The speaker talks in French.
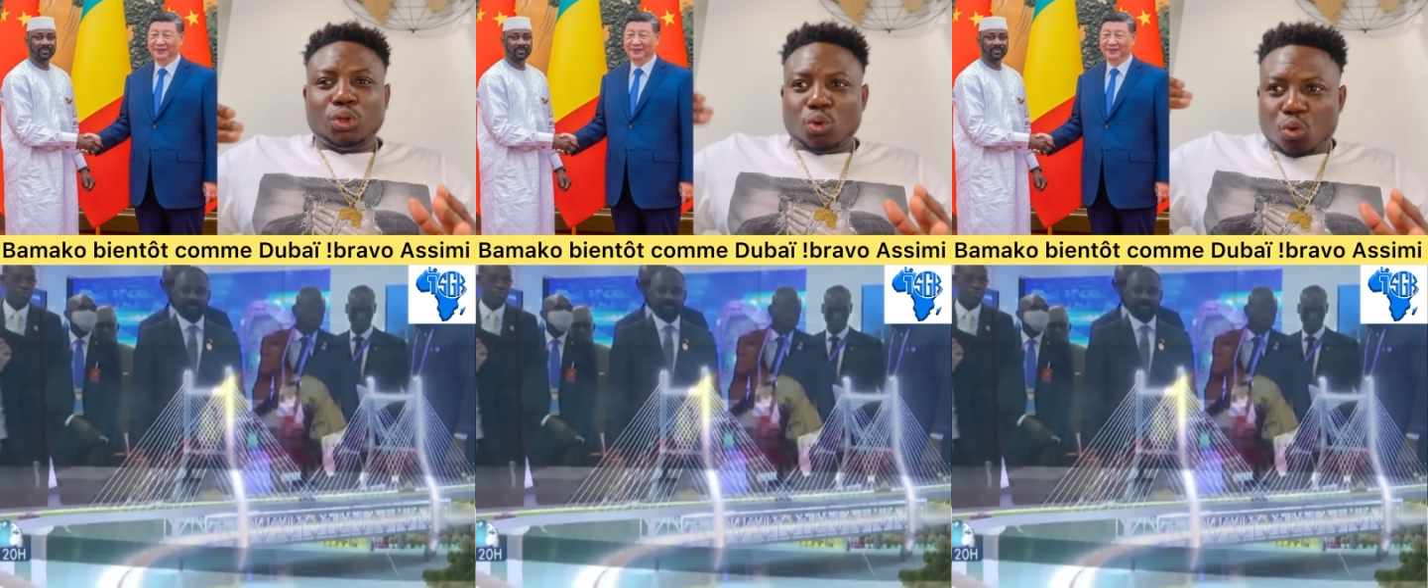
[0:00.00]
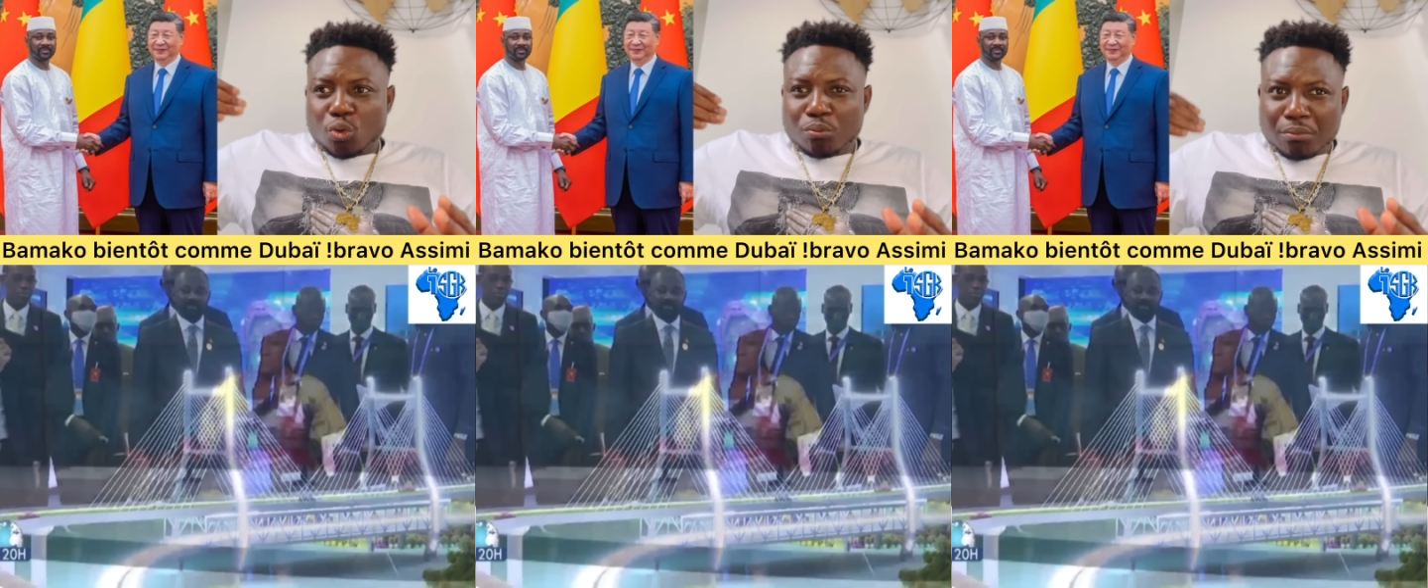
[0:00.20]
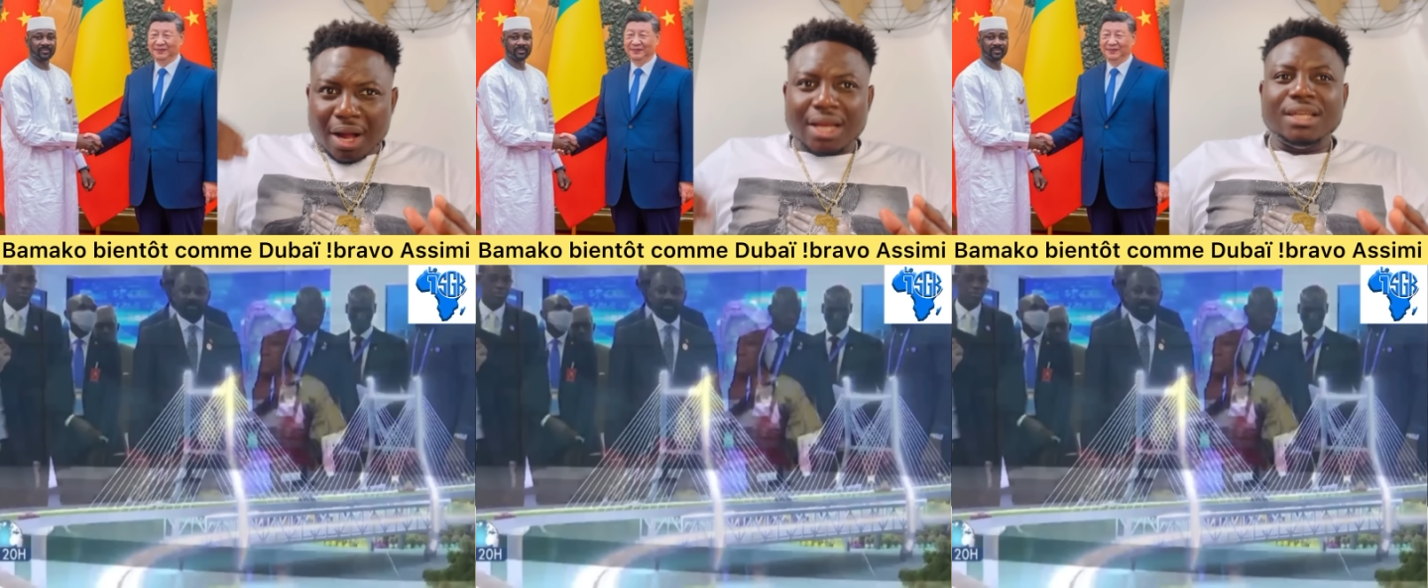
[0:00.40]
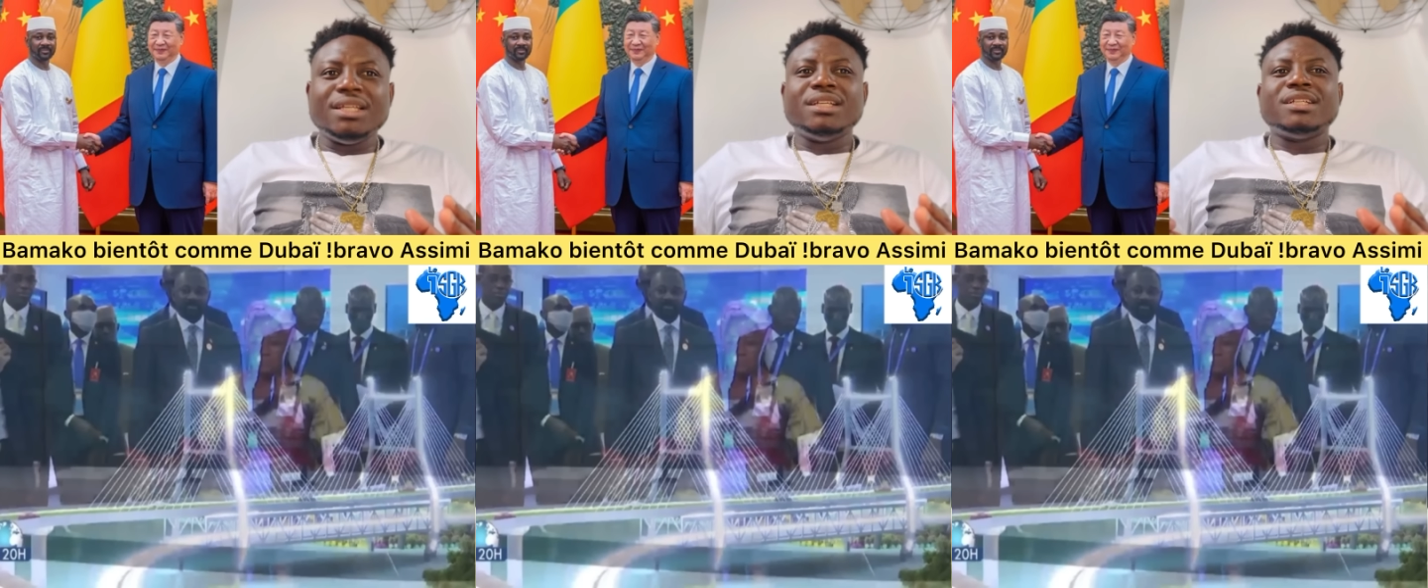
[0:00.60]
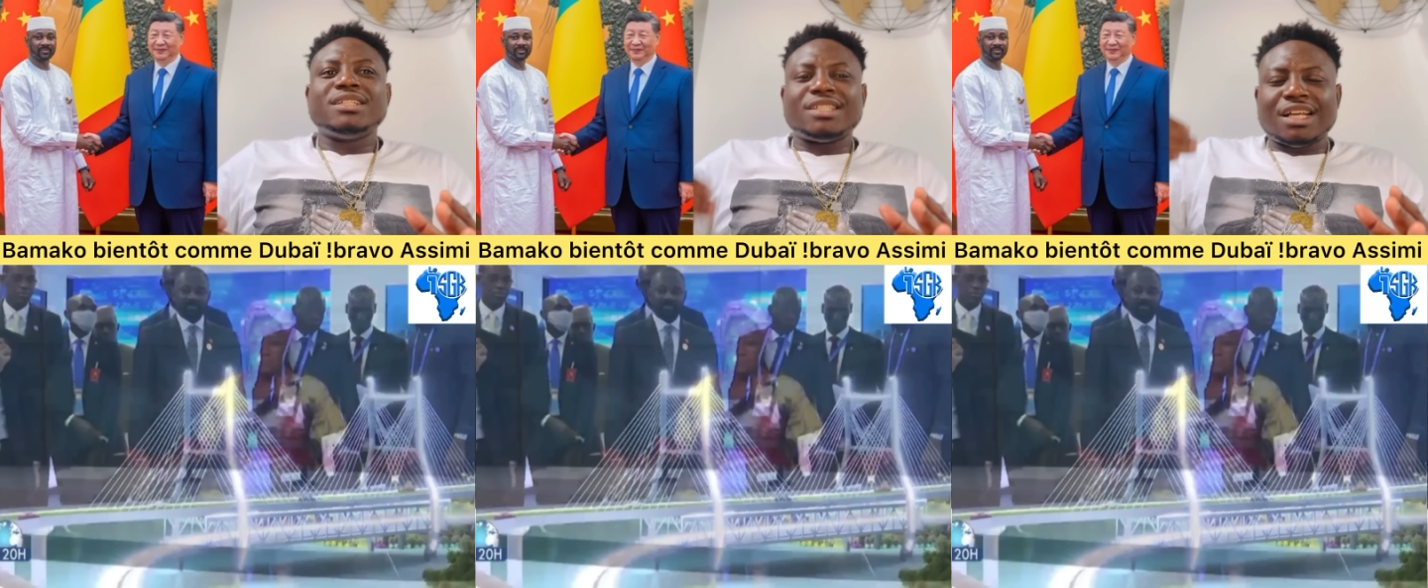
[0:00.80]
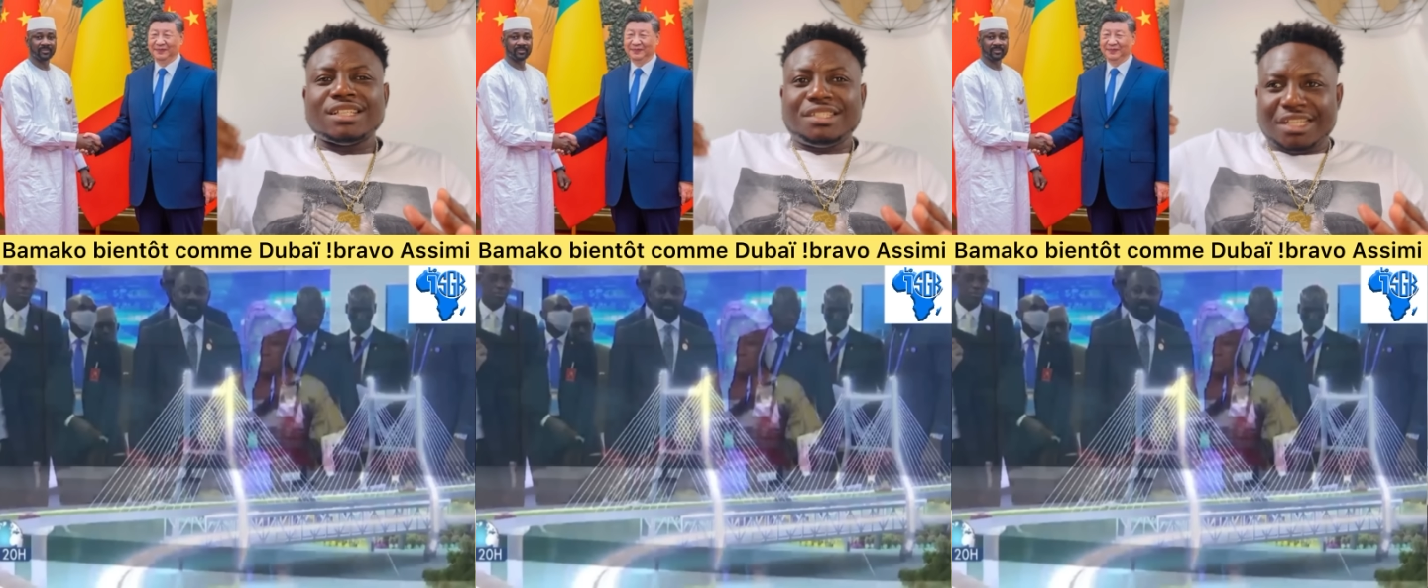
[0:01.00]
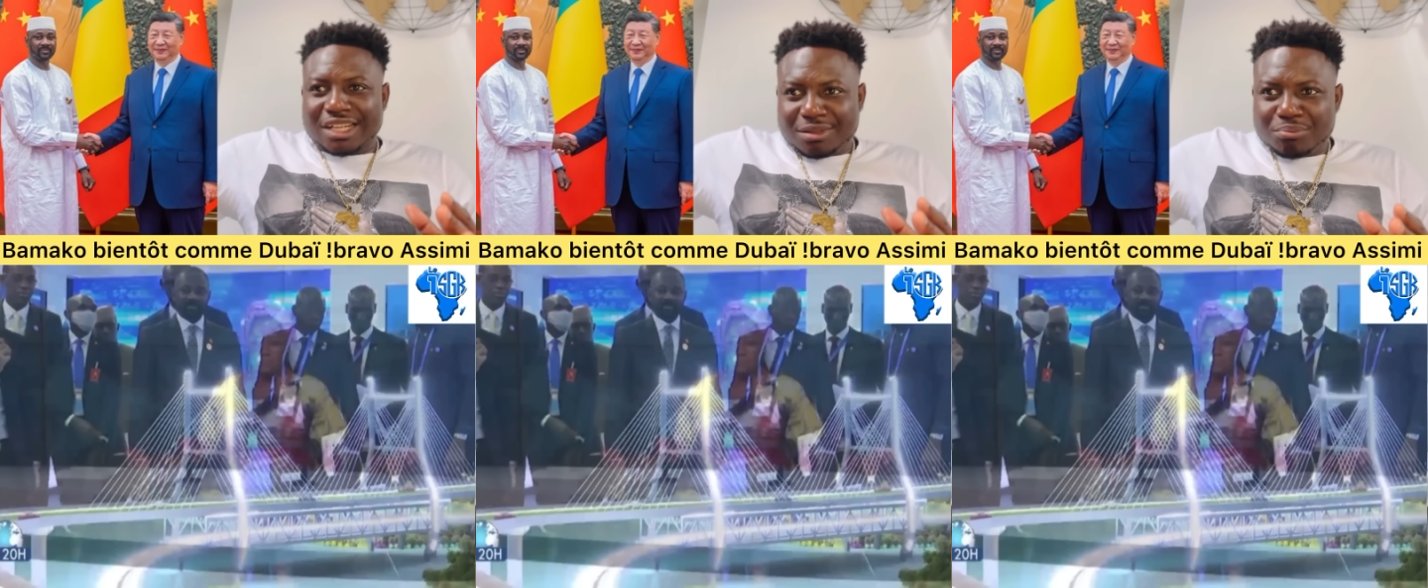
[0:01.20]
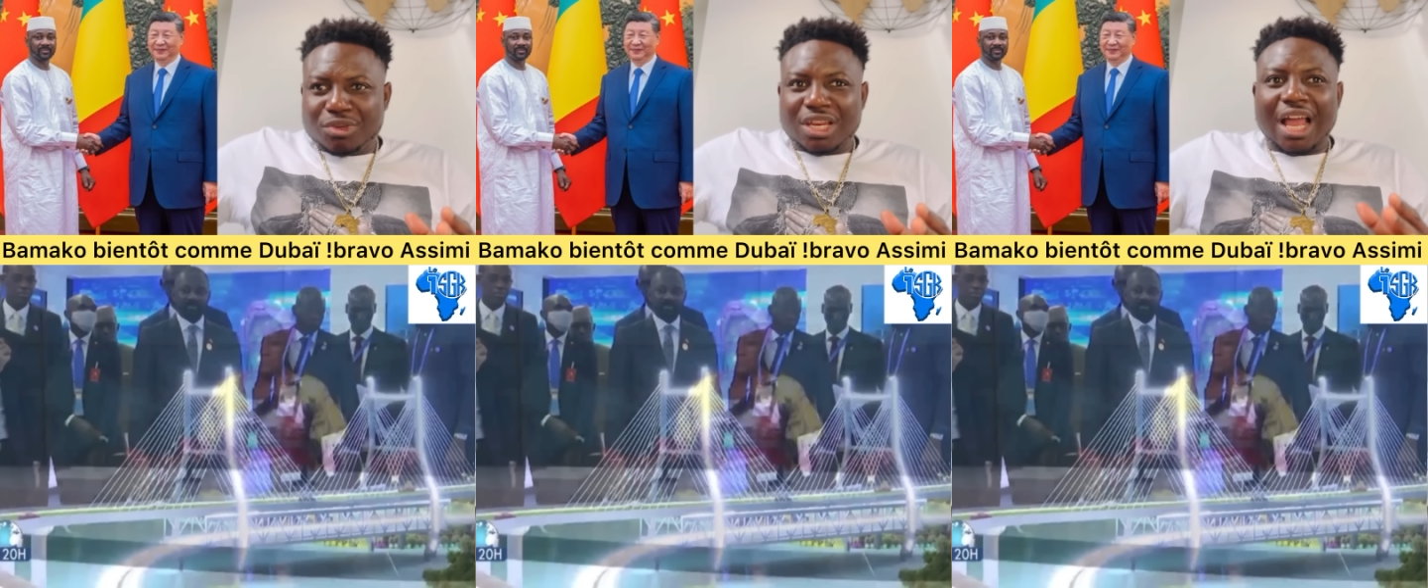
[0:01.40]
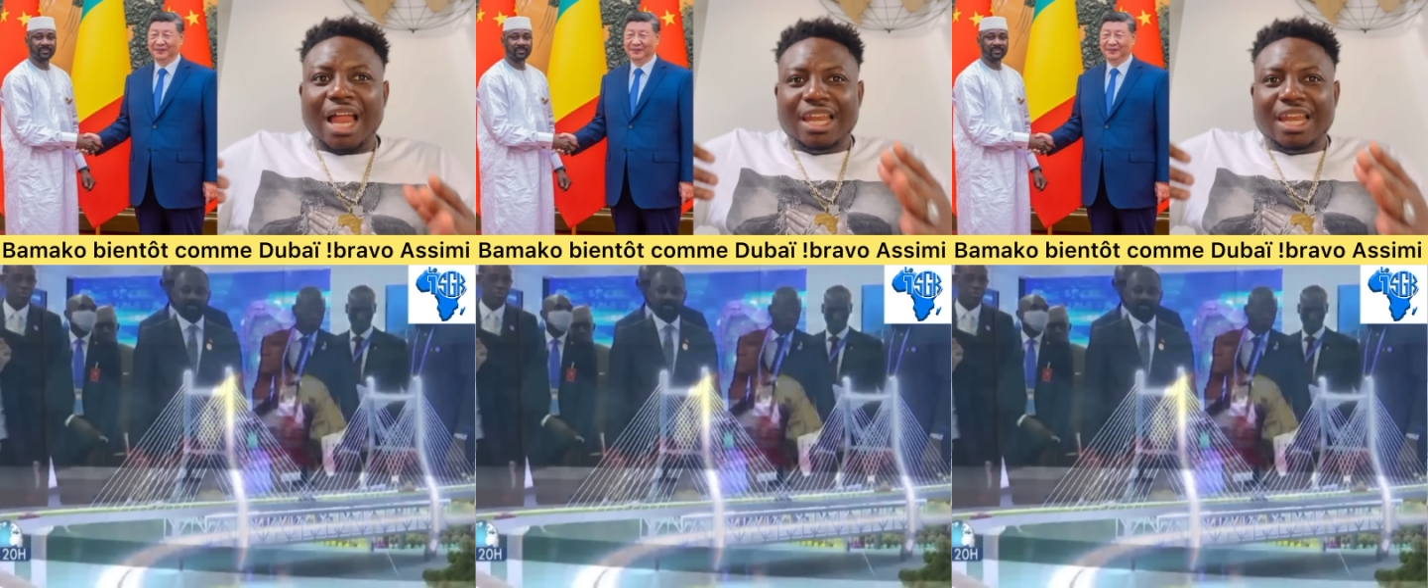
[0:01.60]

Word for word: au Mali 107 milliards.